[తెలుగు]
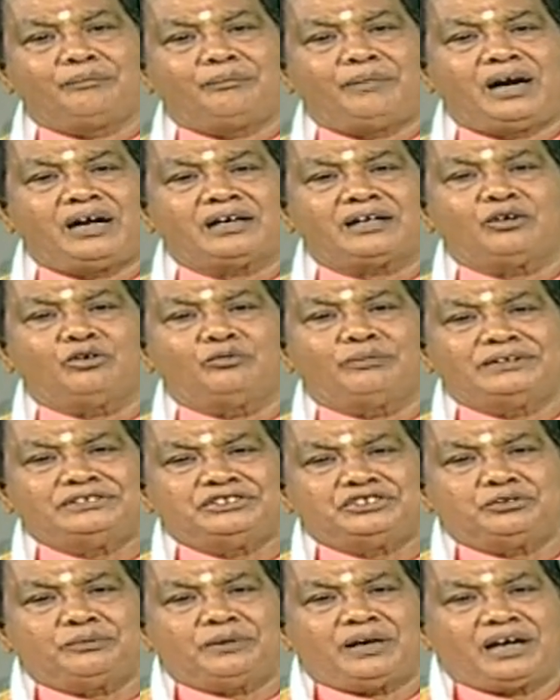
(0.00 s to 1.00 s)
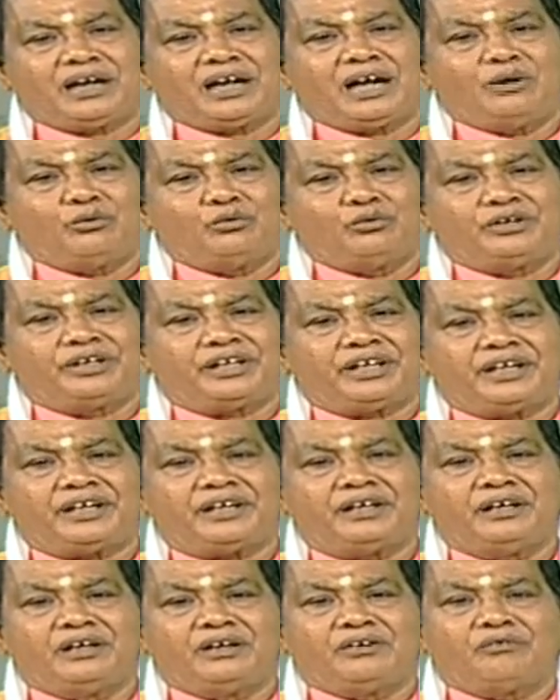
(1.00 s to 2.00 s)
మాటలు మంచి బాగా ఉంటే
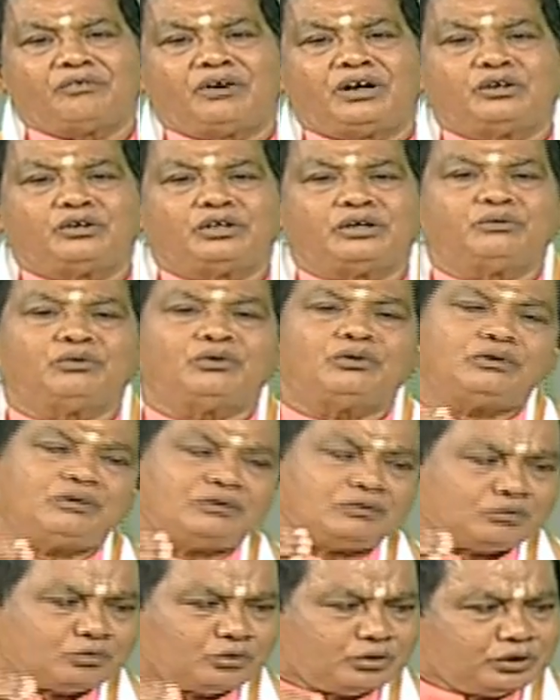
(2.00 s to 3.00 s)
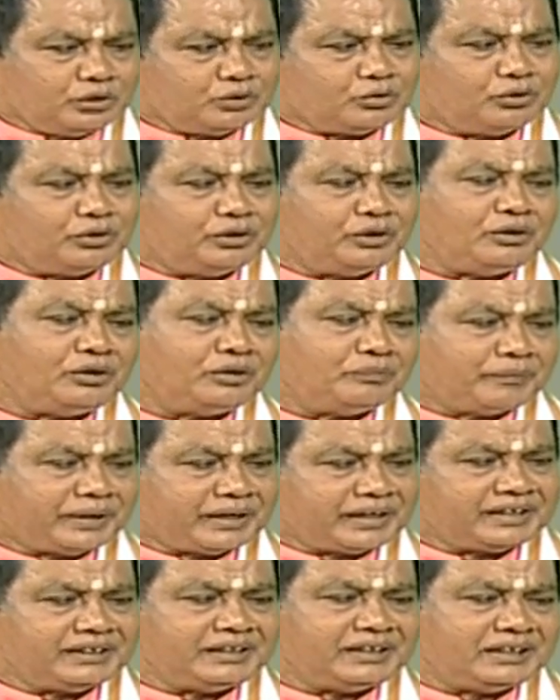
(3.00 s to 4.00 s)
వాళ్ళు ఏవో కొన్ని కొన్ని మనకి